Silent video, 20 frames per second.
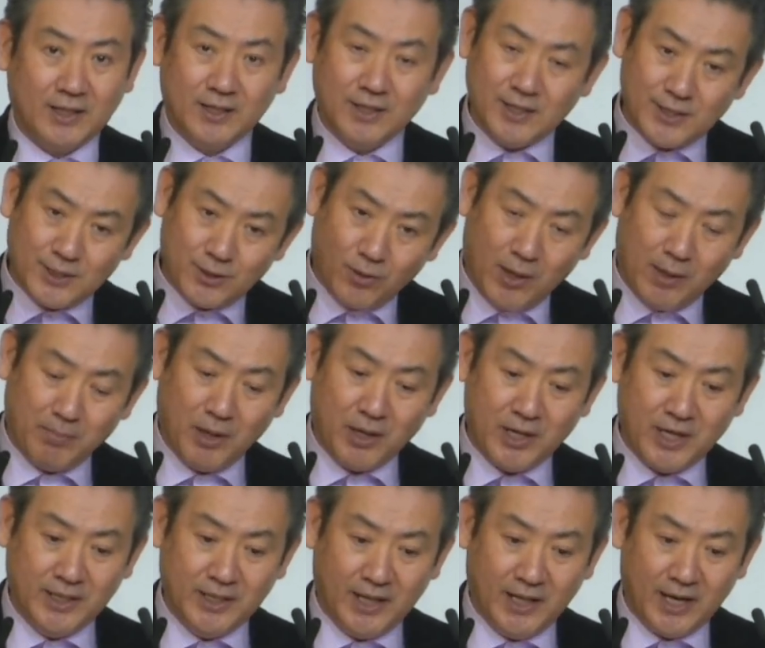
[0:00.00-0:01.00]
그리스도가
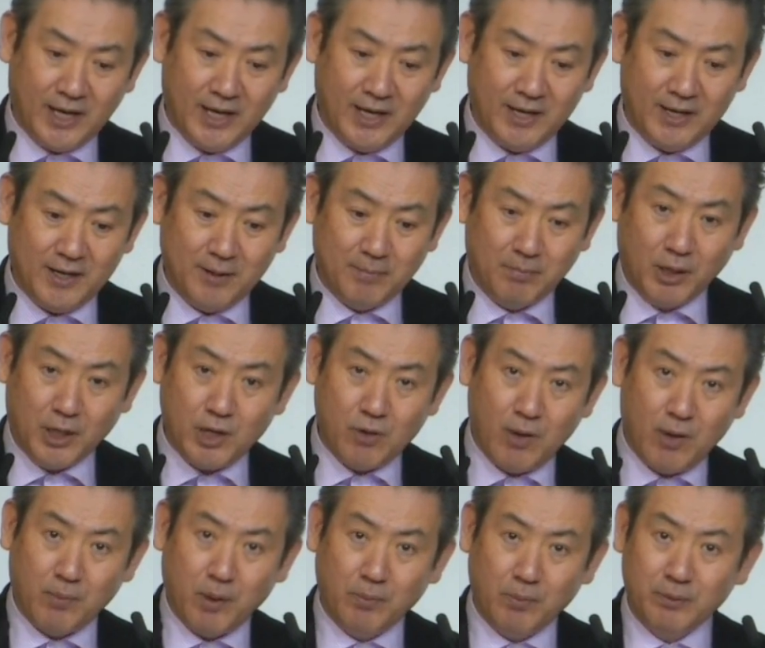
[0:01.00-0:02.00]
머리인데
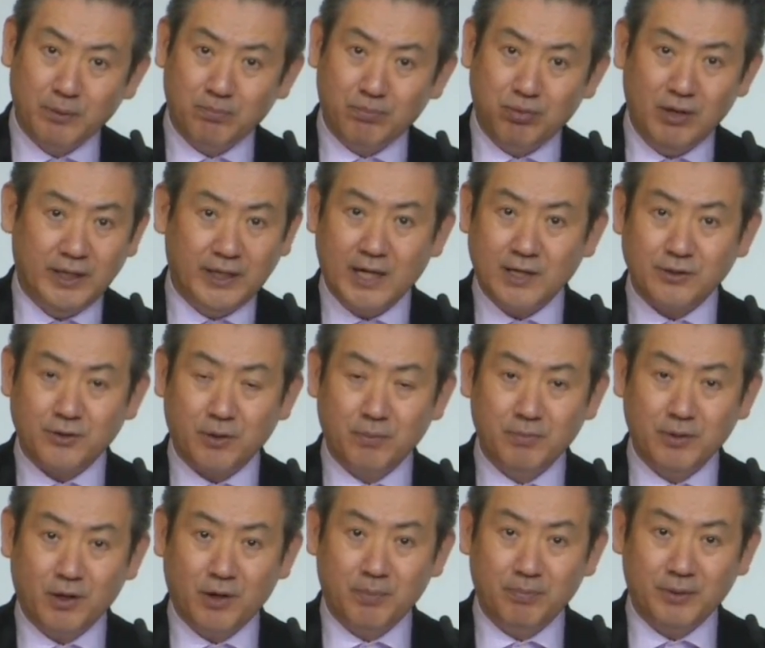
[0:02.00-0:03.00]
머리와 몸은 분리될 수
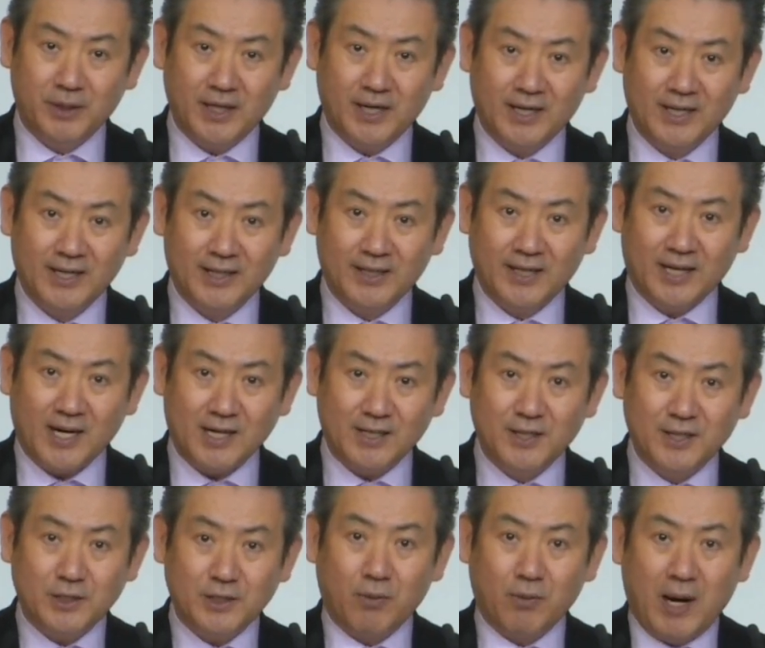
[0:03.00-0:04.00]
없는 겁니다. 내가
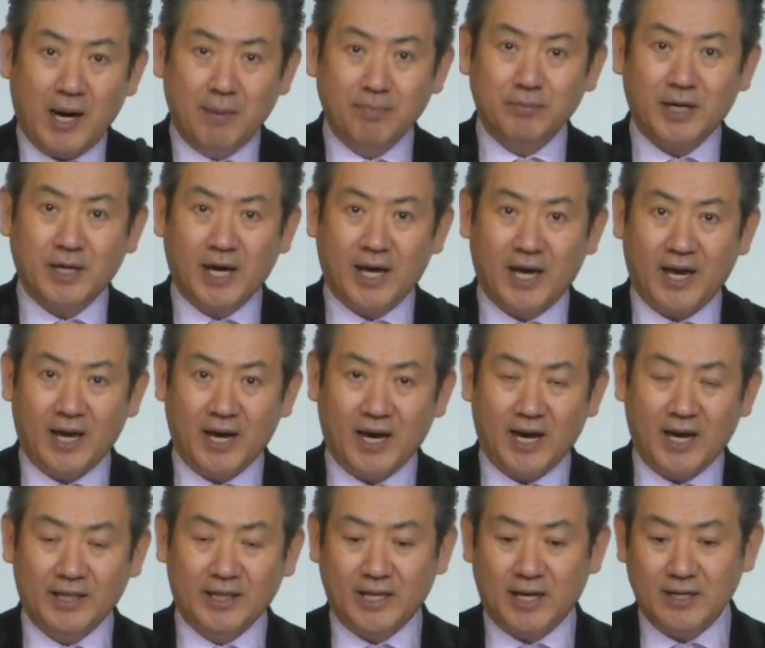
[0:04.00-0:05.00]
그리스도와 함께
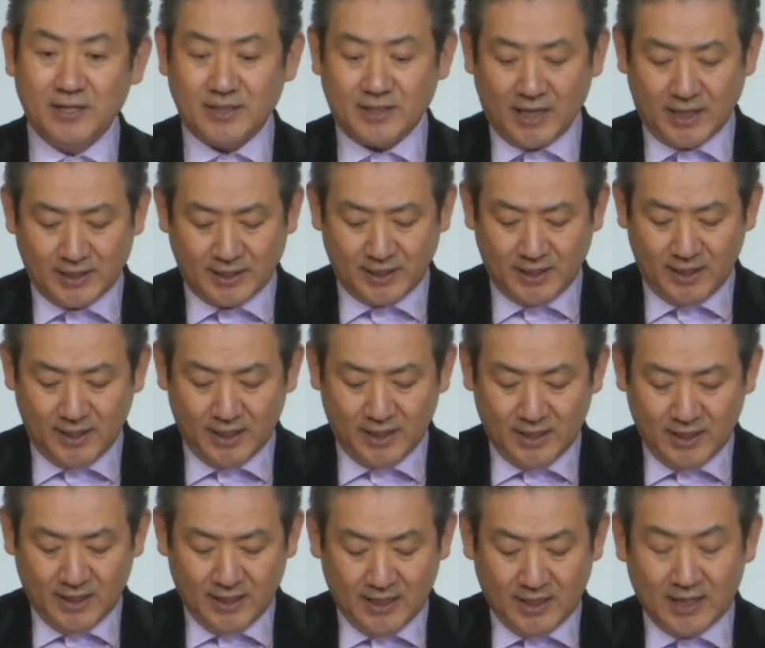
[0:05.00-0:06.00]
한다는 사실이
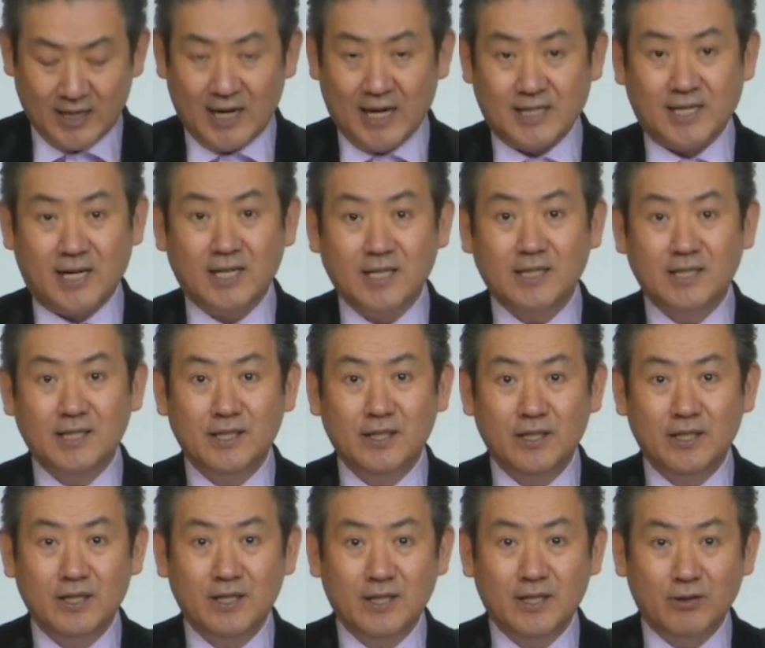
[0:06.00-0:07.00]
가장
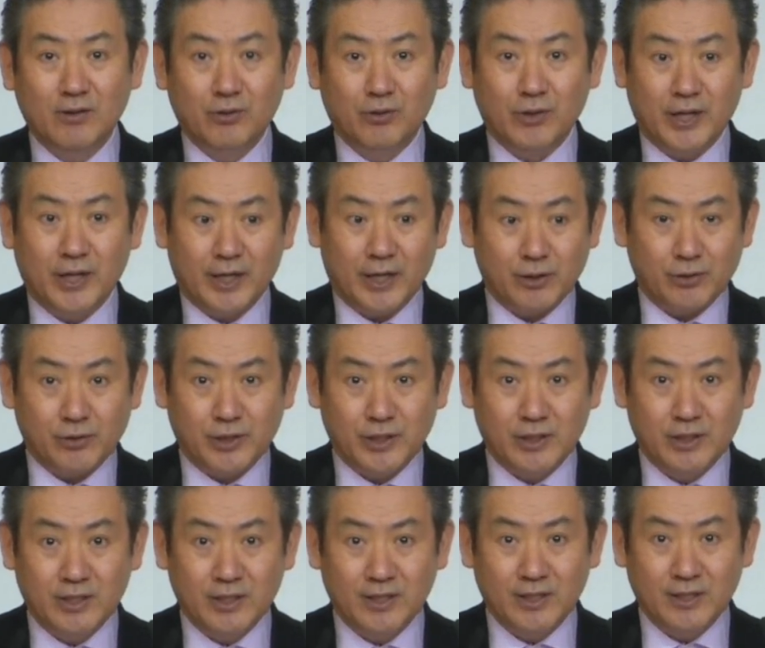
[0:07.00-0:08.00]
큰 우리에게
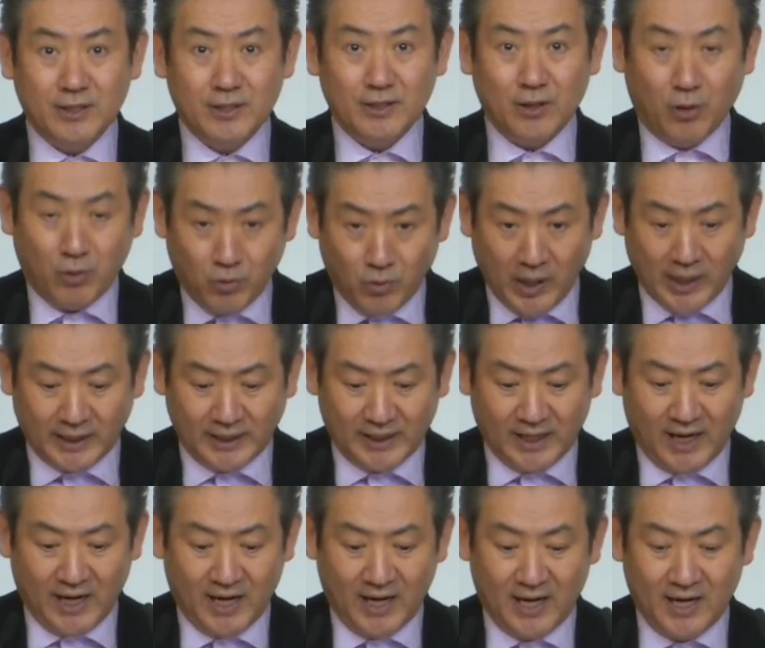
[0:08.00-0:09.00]
주신
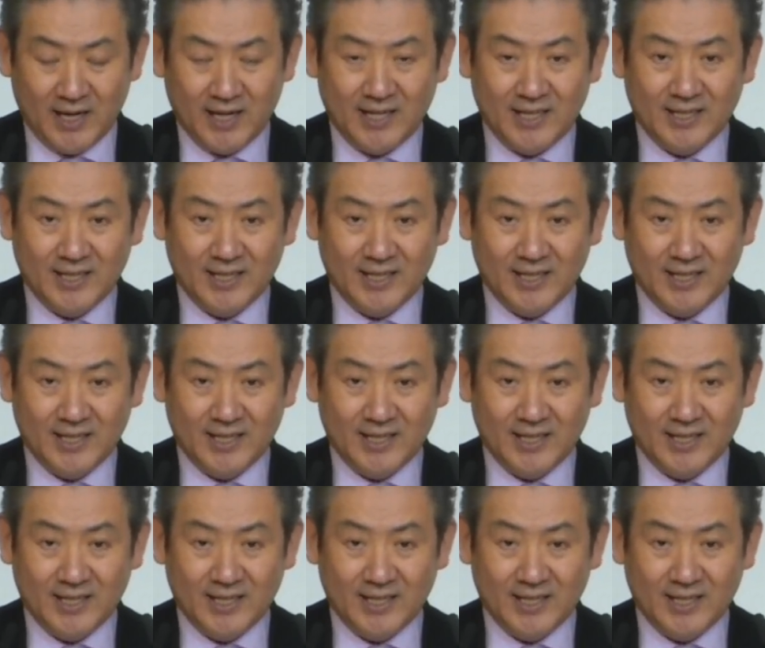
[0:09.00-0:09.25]
영광이다.